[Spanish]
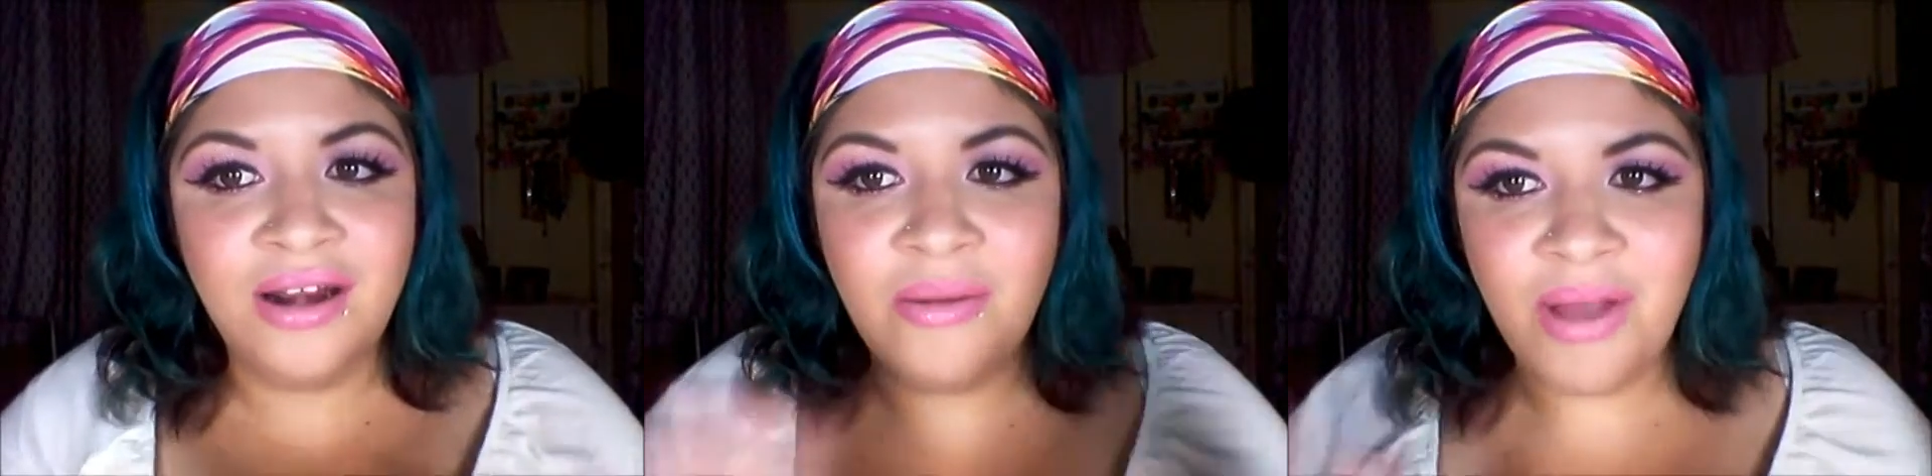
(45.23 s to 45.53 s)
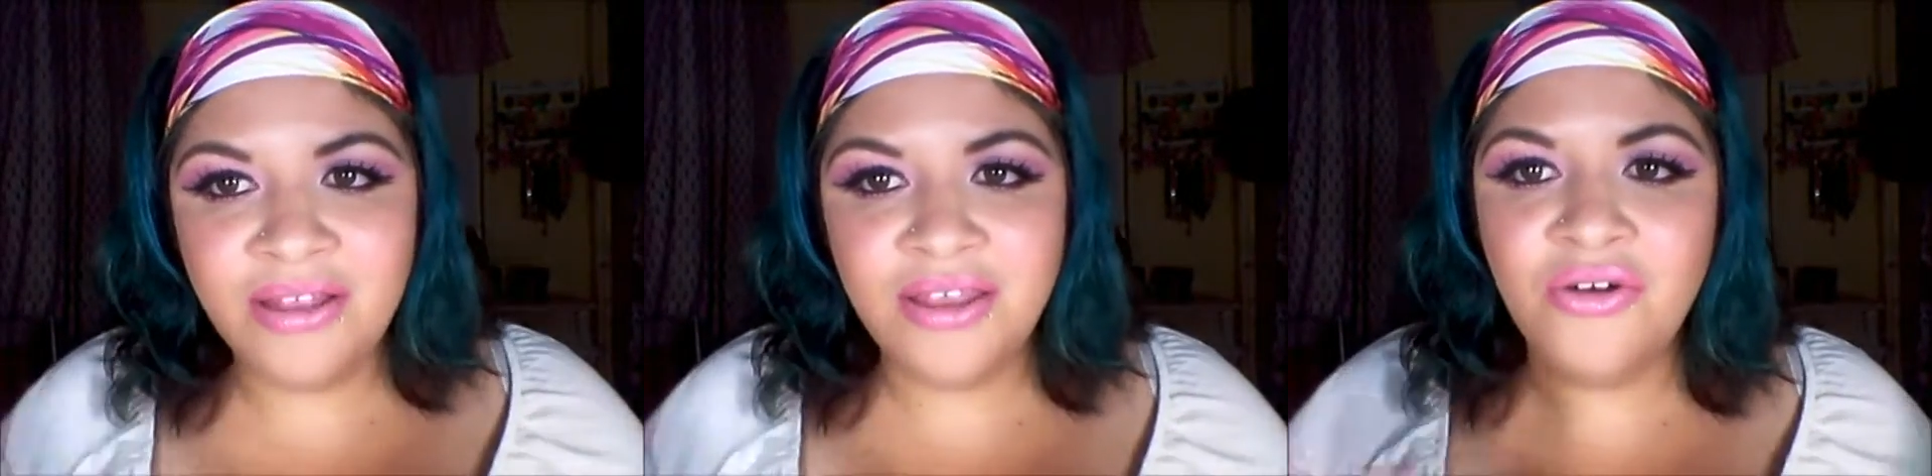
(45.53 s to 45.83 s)

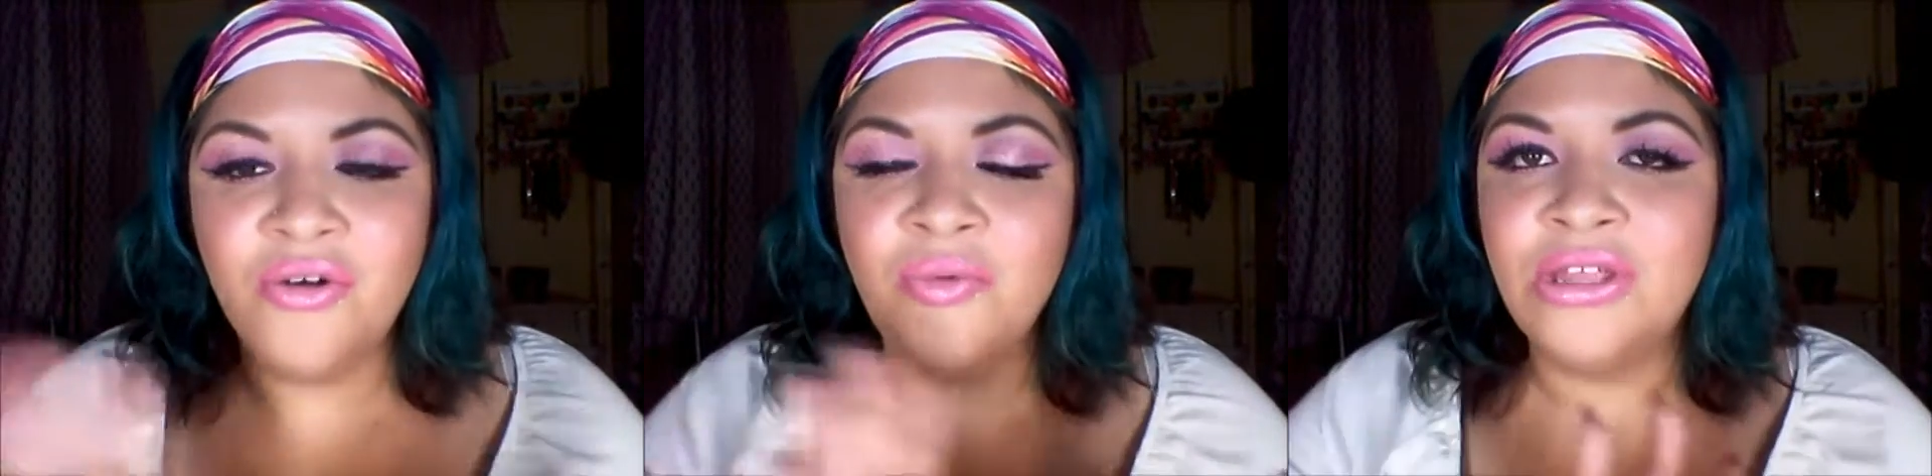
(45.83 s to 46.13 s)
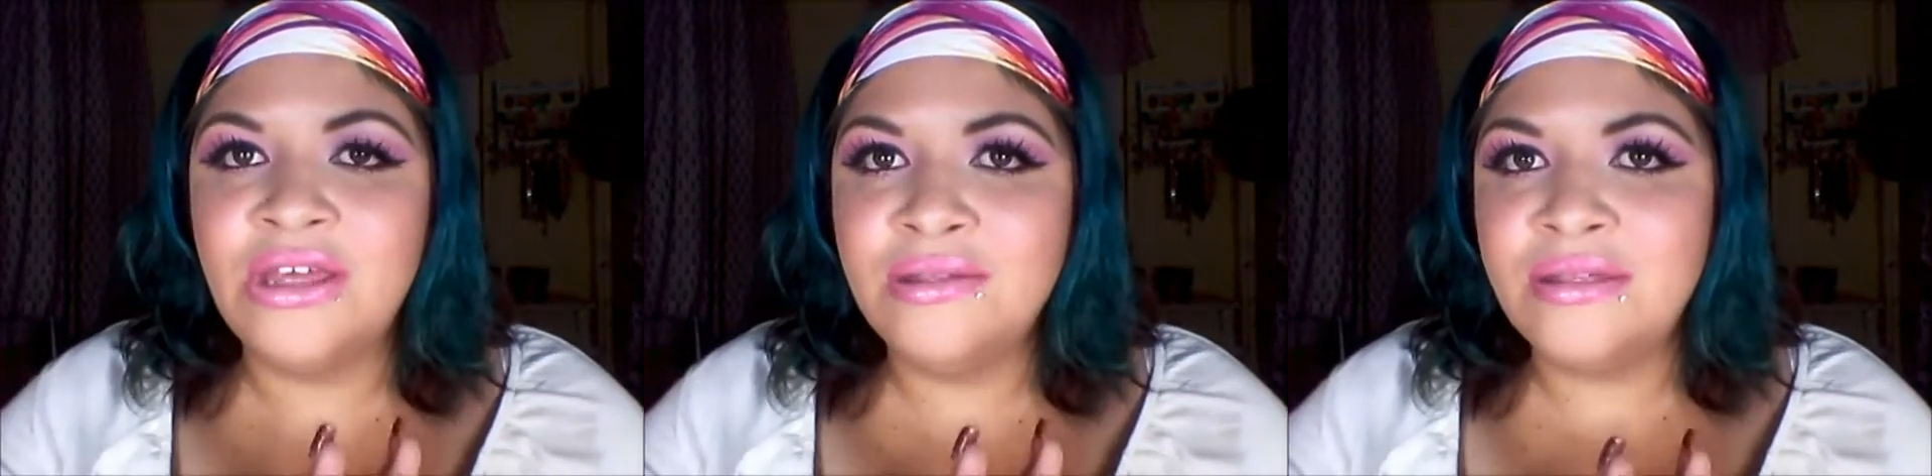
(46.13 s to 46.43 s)
dramáticos, como
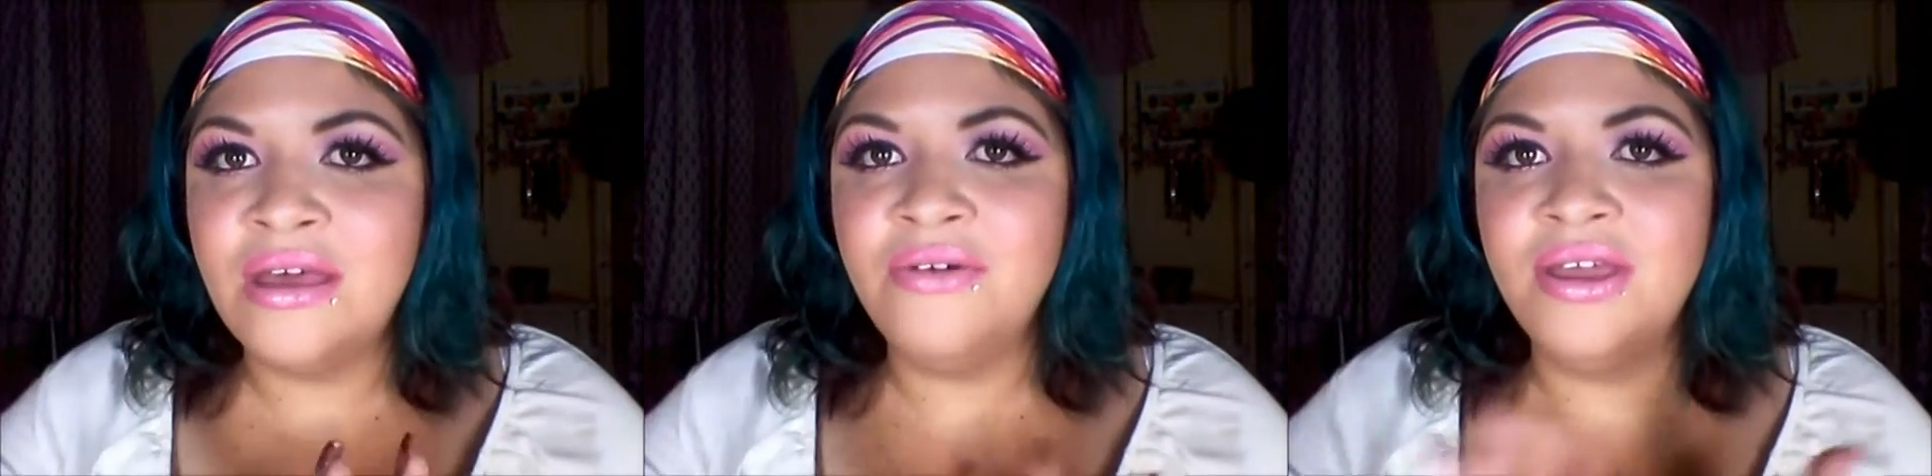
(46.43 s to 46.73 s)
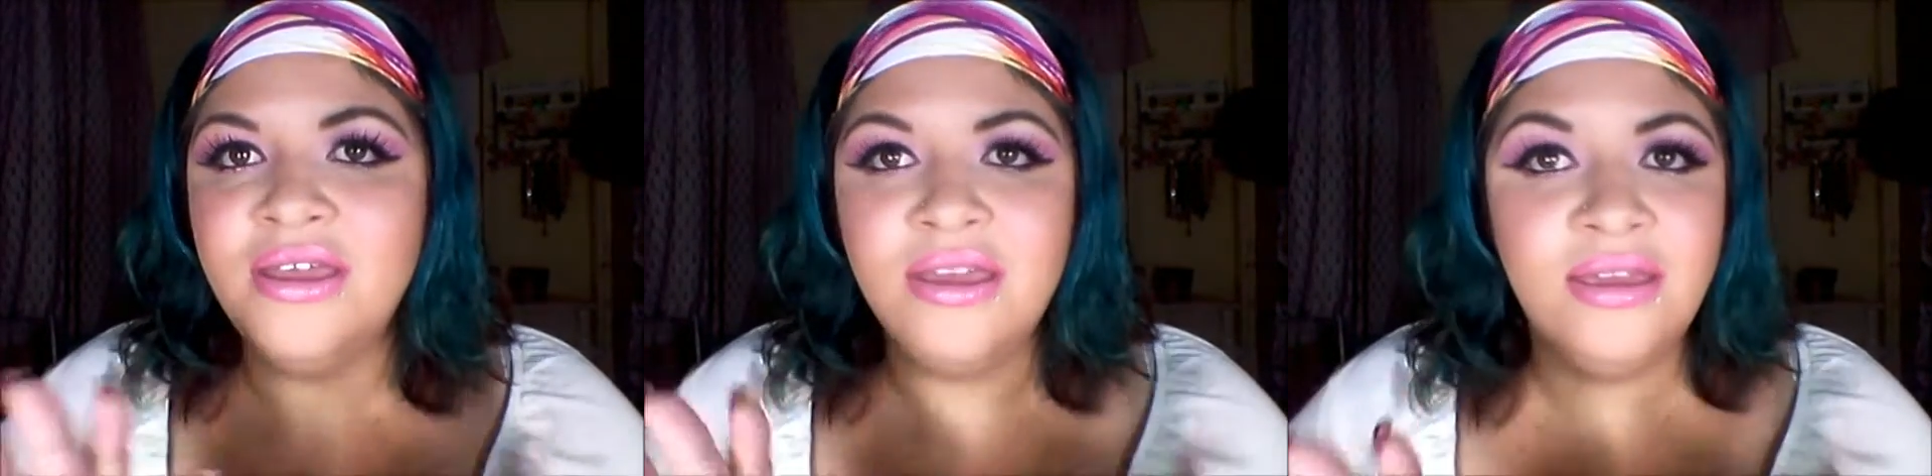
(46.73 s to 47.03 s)
ustedes saben,